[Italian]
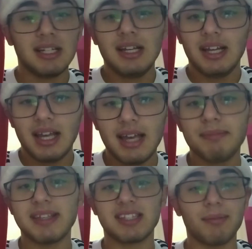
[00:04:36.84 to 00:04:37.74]
È
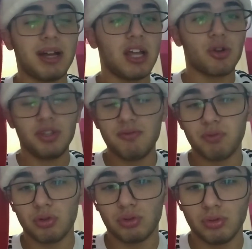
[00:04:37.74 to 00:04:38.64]
messa male con gli
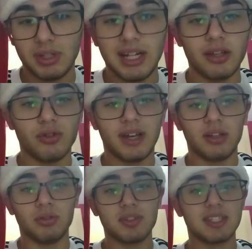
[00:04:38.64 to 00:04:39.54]
infortuni la
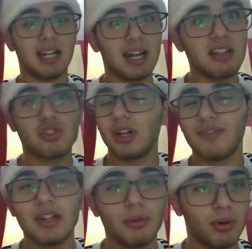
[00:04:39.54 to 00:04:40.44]
Juventus. La Lazio la
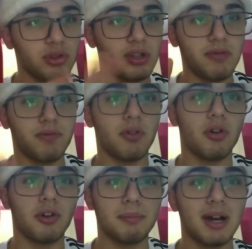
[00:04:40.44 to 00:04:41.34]
vedo molto in
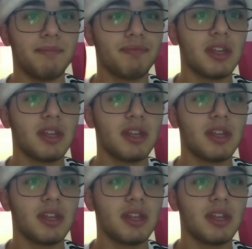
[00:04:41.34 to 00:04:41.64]
forma.